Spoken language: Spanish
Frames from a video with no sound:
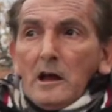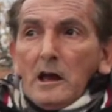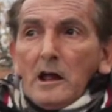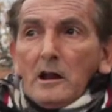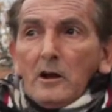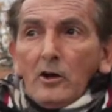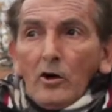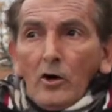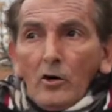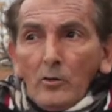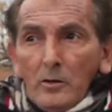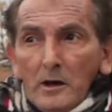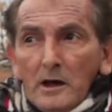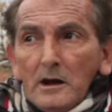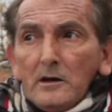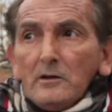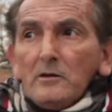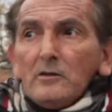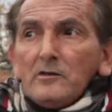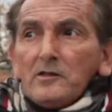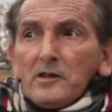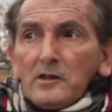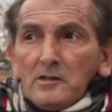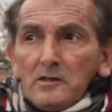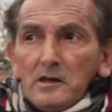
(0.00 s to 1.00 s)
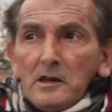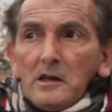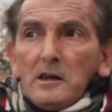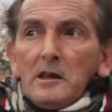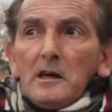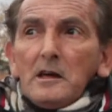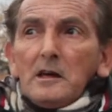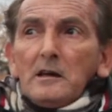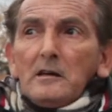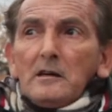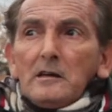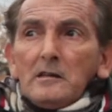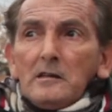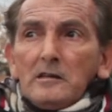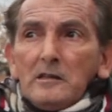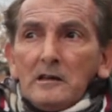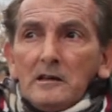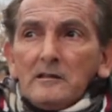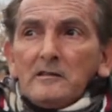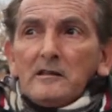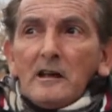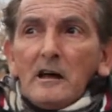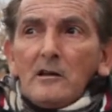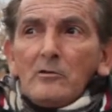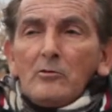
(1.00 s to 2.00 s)
El gobierno se tiene
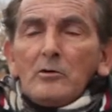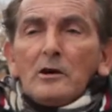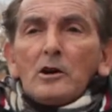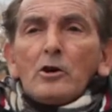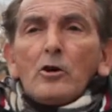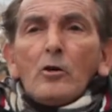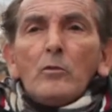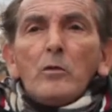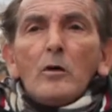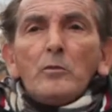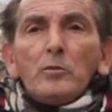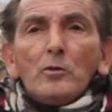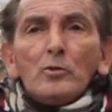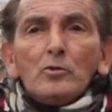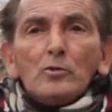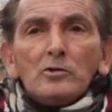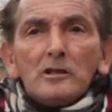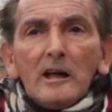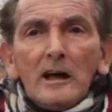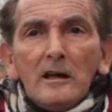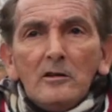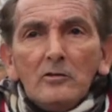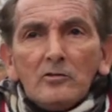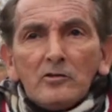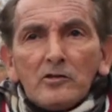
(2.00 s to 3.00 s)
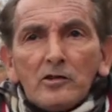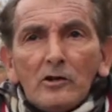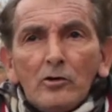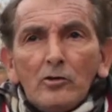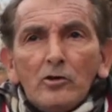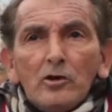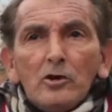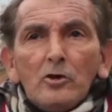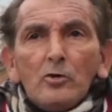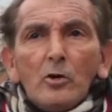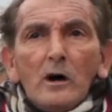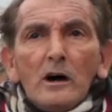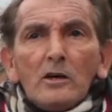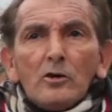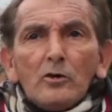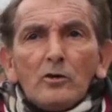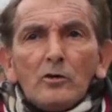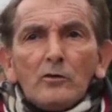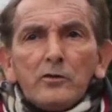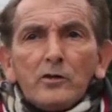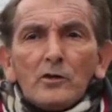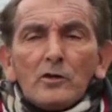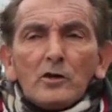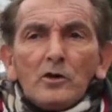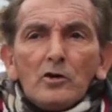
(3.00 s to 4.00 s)
de San Luis. Como puntano se lo digo a
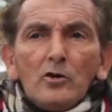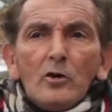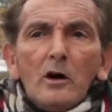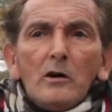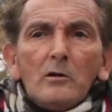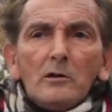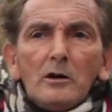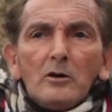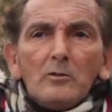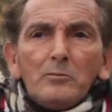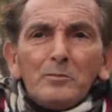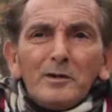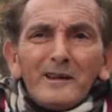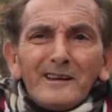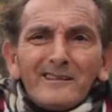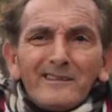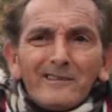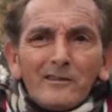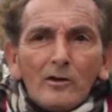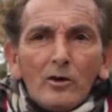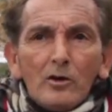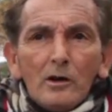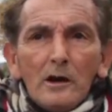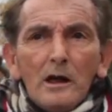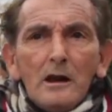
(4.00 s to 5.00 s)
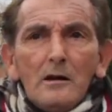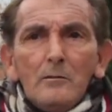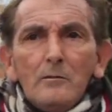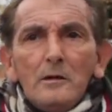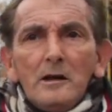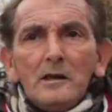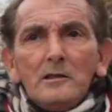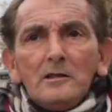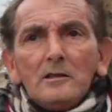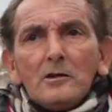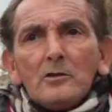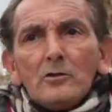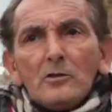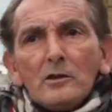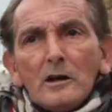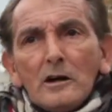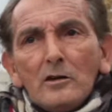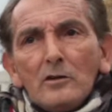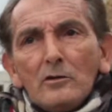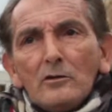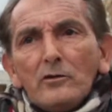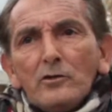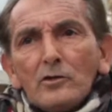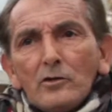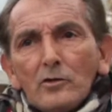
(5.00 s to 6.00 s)
Adolfo, que yo he hablado personalmente con
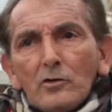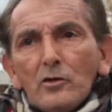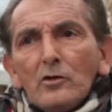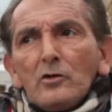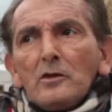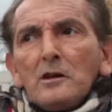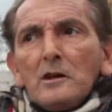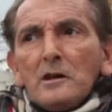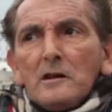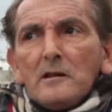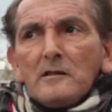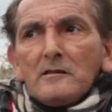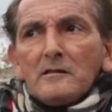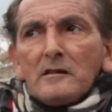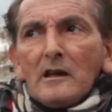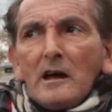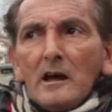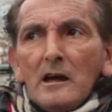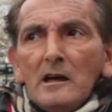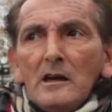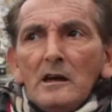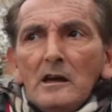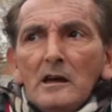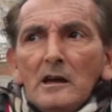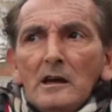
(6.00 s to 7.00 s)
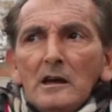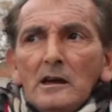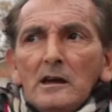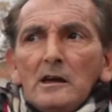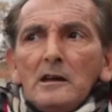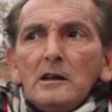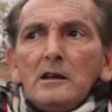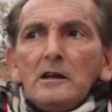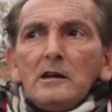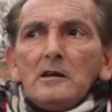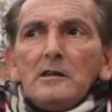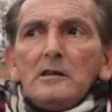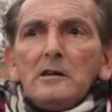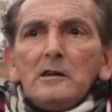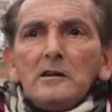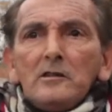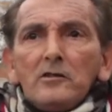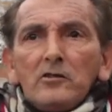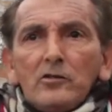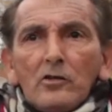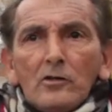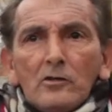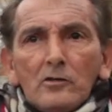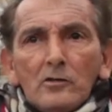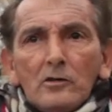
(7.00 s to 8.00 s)
Adolfo Rodríguez y le he
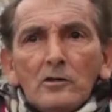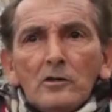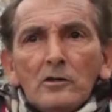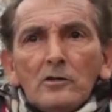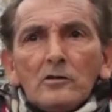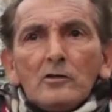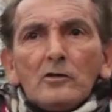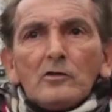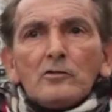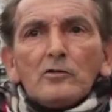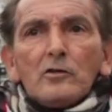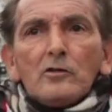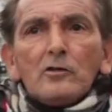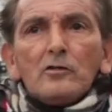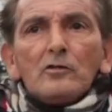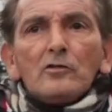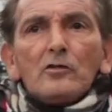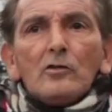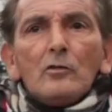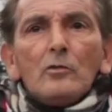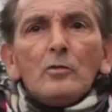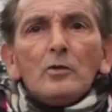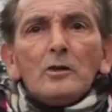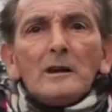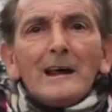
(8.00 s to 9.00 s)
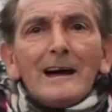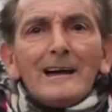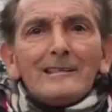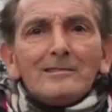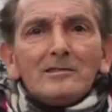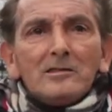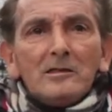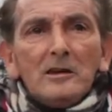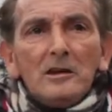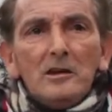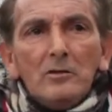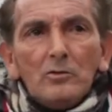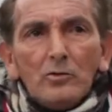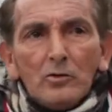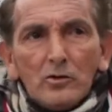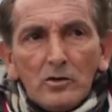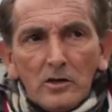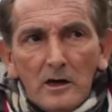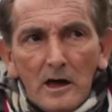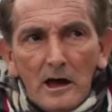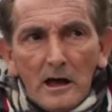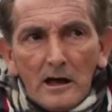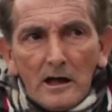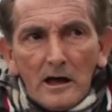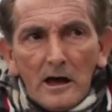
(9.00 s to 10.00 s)
dicho, nosotros somos nativos
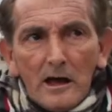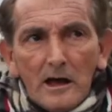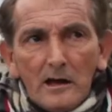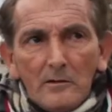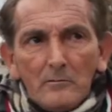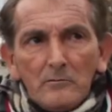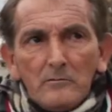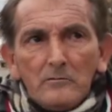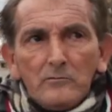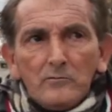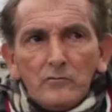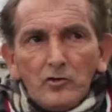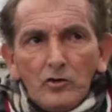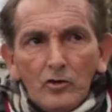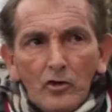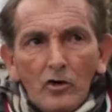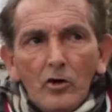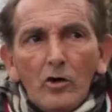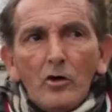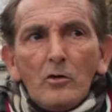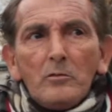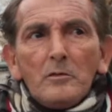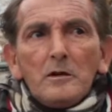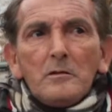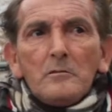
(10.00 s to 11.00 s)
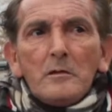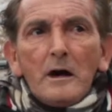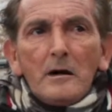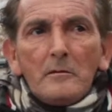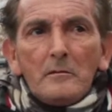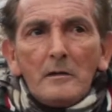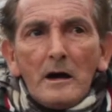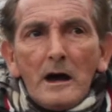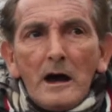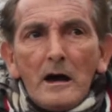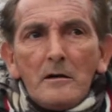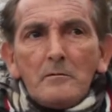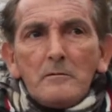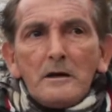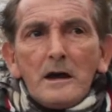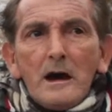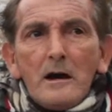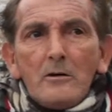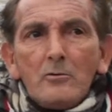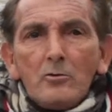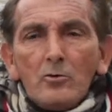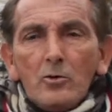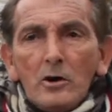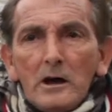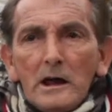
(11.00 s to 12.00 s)
de acá. Yo, mi mamá, mi
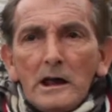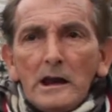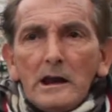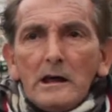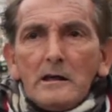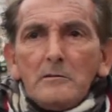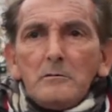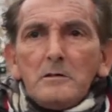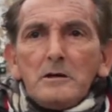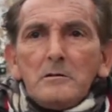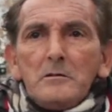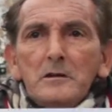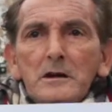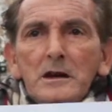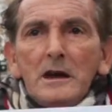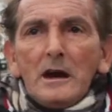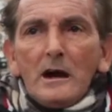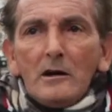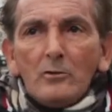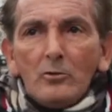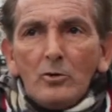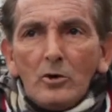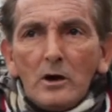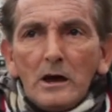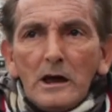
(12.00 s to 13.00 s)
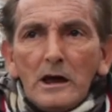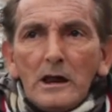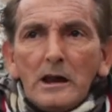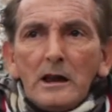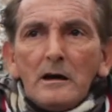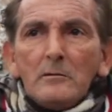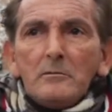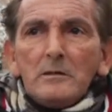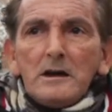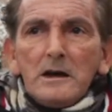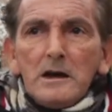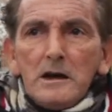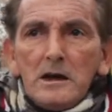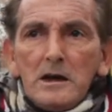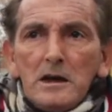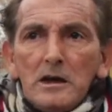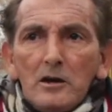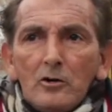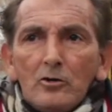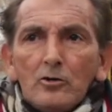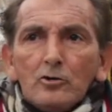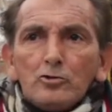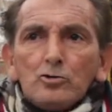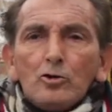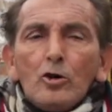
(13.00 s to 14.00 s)
abuela, mi vieja abuela, mi
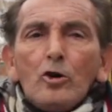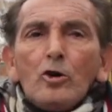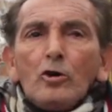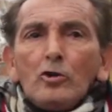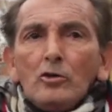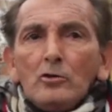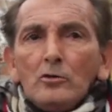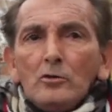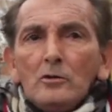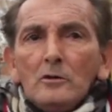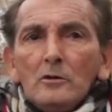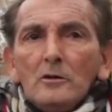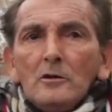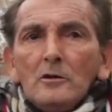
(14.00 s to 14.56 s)
hijo, todo.